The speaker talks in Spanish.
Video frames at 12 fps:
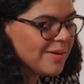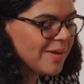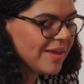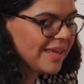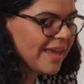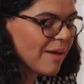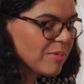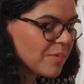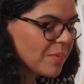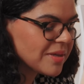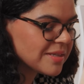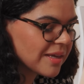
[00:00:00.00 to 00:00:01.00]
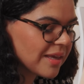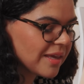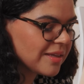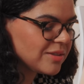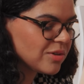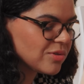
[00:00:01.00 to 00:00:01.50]
Sí. Y a mí me pasa
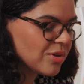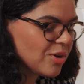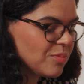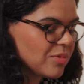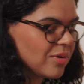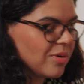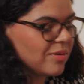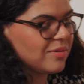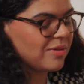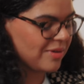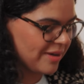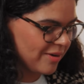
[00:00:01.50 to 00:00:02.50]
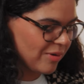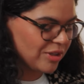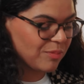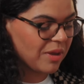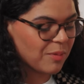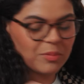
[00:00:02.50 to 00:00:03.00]
que yo soy como,
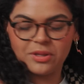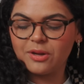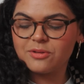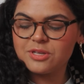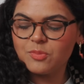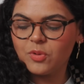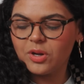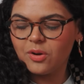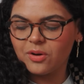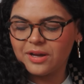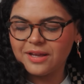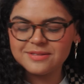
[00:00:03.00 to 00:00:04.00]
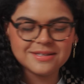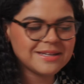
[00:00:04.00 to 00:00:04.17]
cuando me responden cosas muy locas,